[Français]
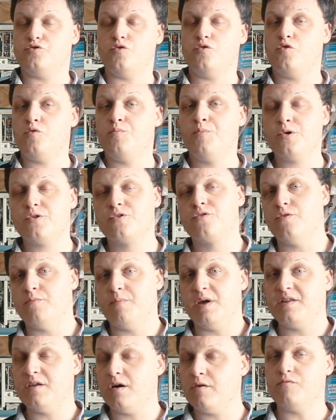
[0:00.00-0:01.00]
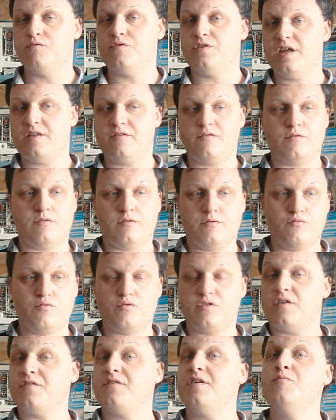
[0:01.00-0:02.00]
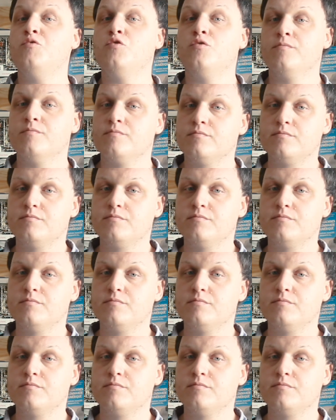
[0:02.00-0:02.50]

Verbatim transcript: Je suppose que maintenant vous êtes, vous sentez mieux.